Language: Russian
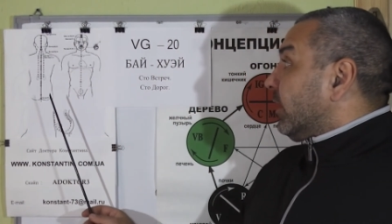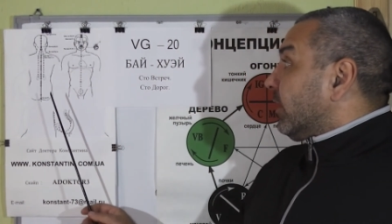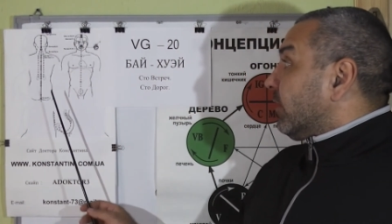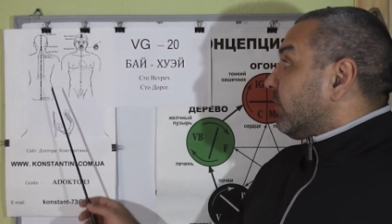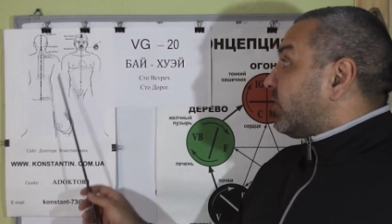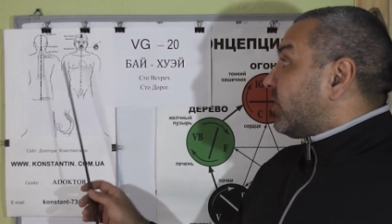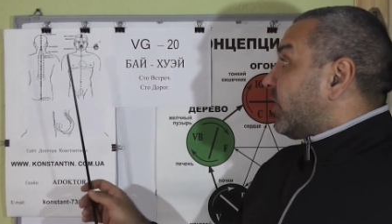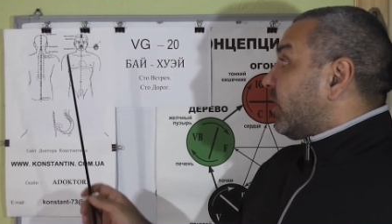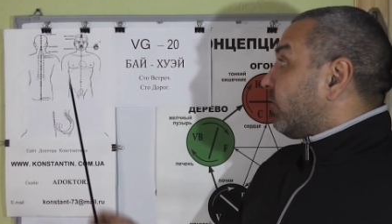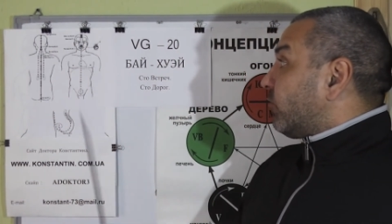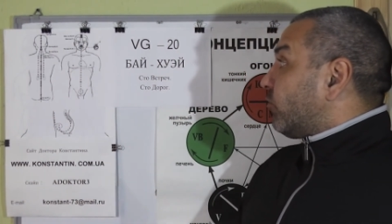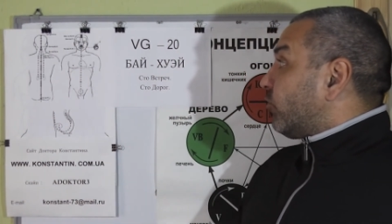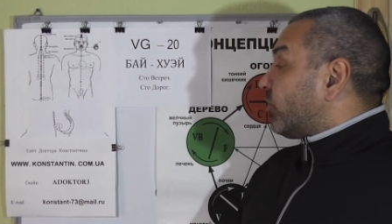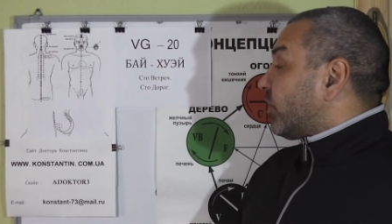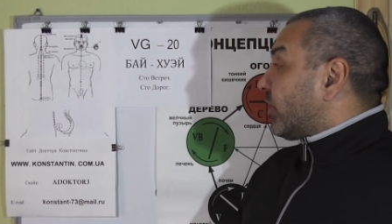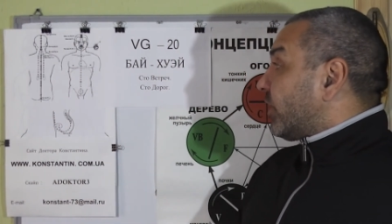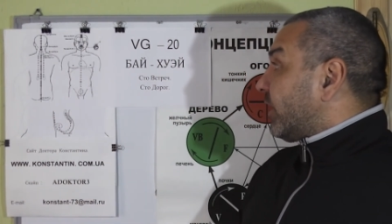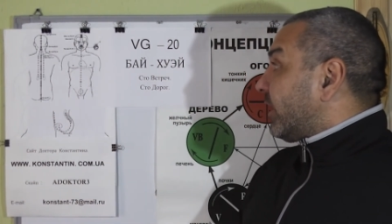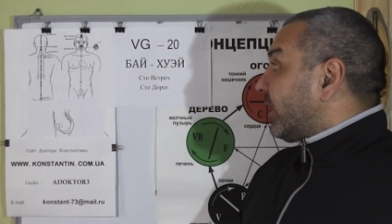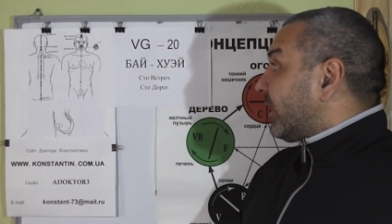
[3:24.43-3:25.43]
все
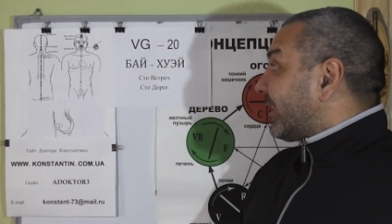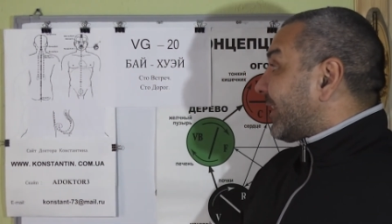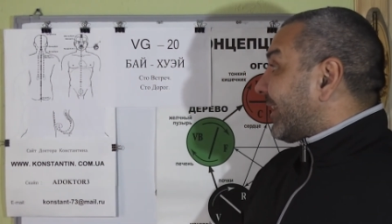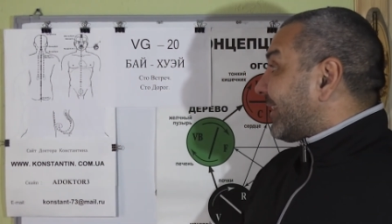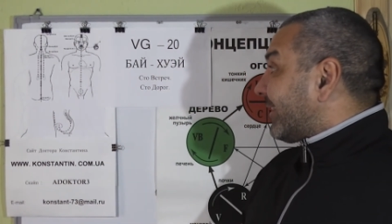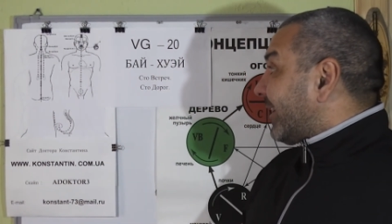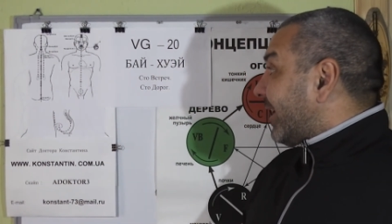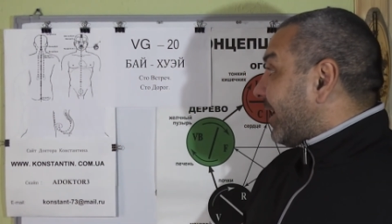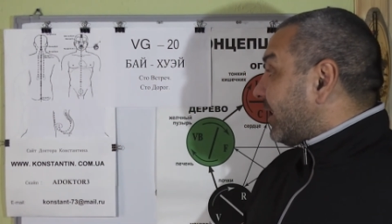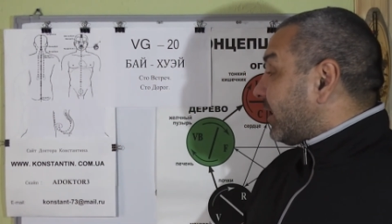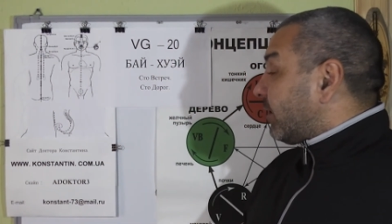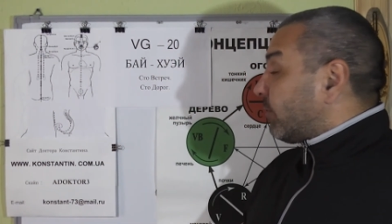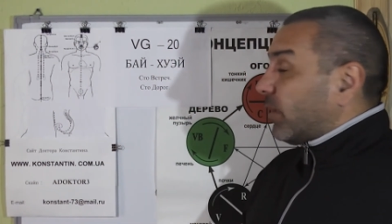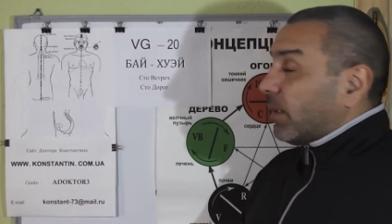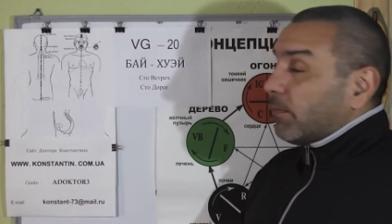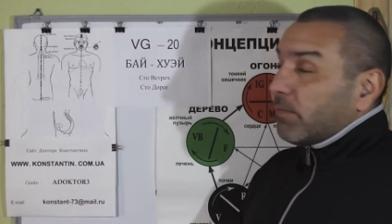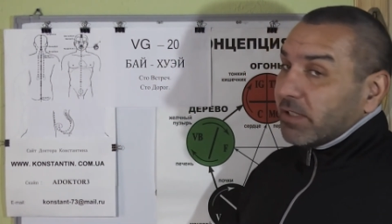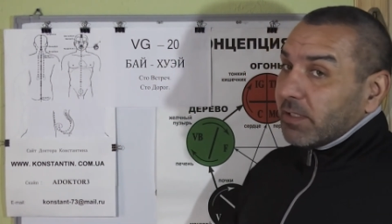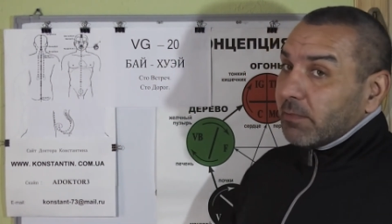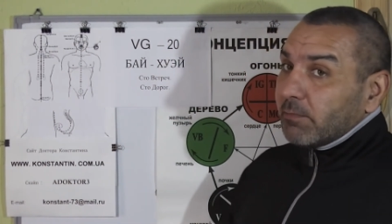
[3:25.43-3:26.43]
внутренние каналы, мы
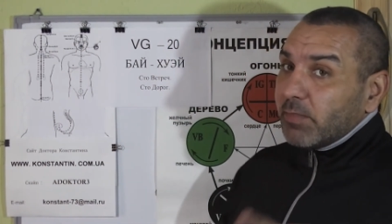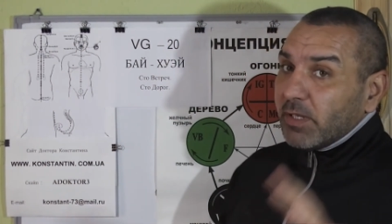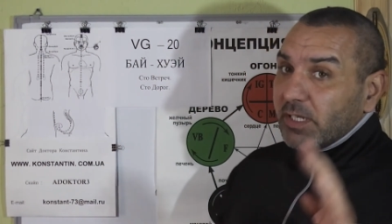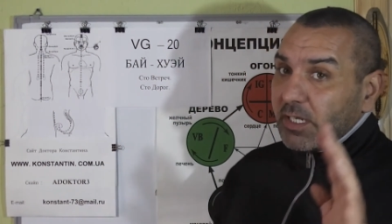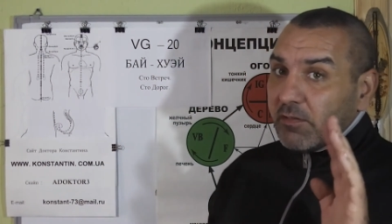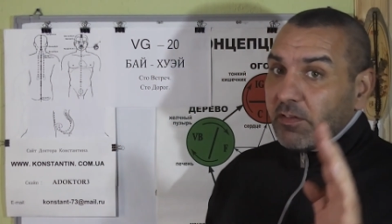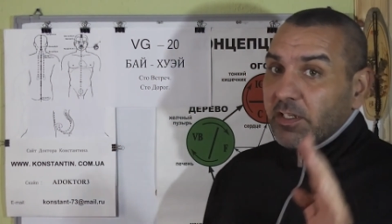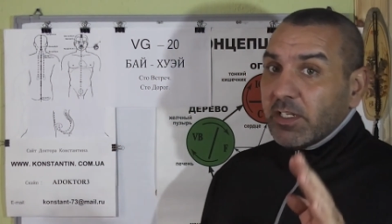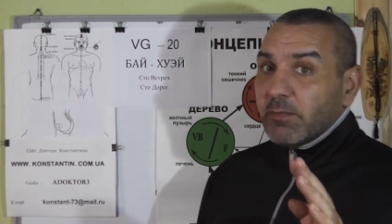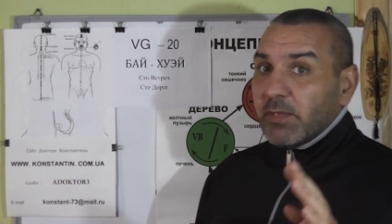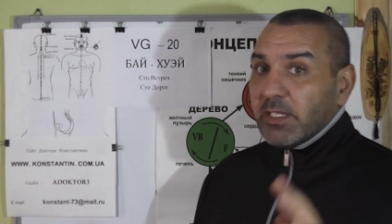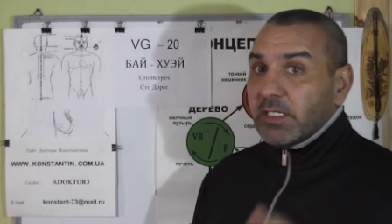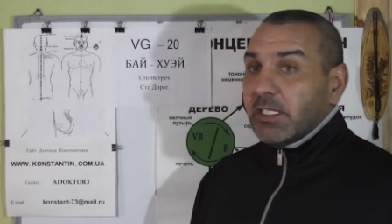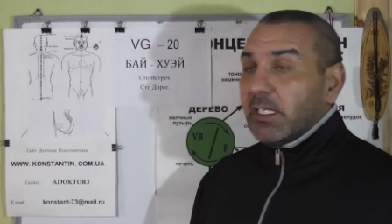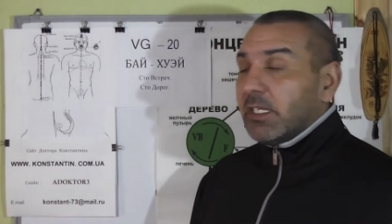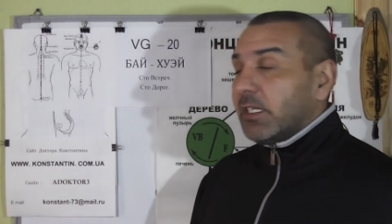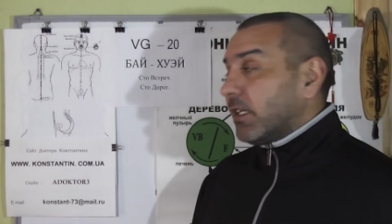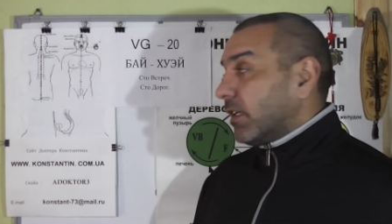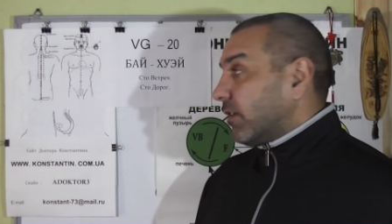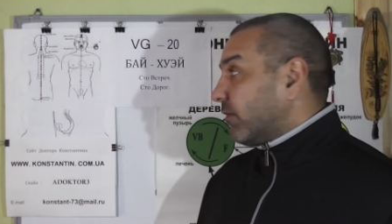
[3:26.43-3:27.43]
об этом поговорим
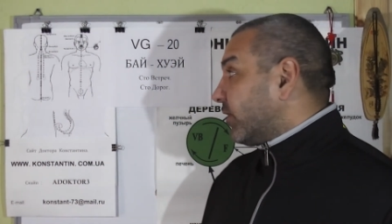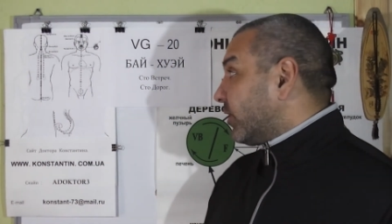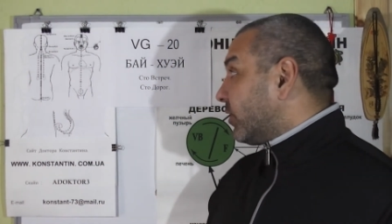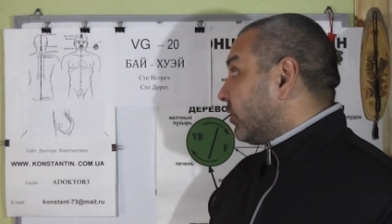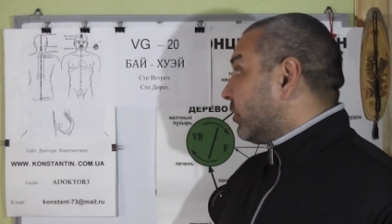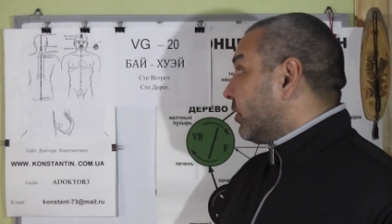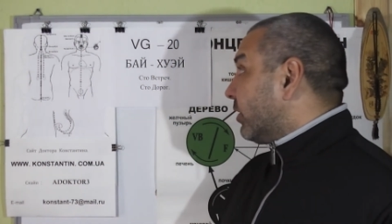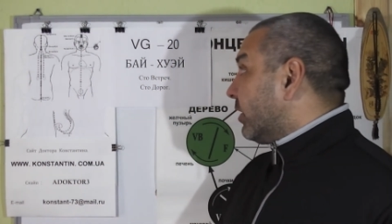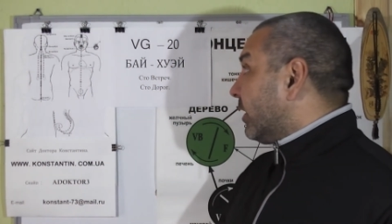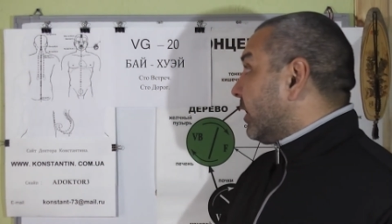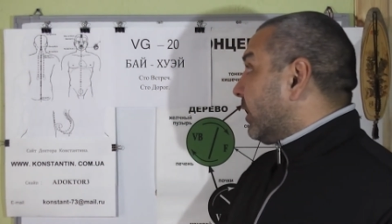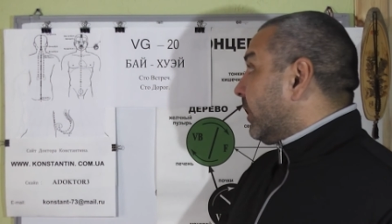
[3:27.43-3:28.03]
отдельное видео.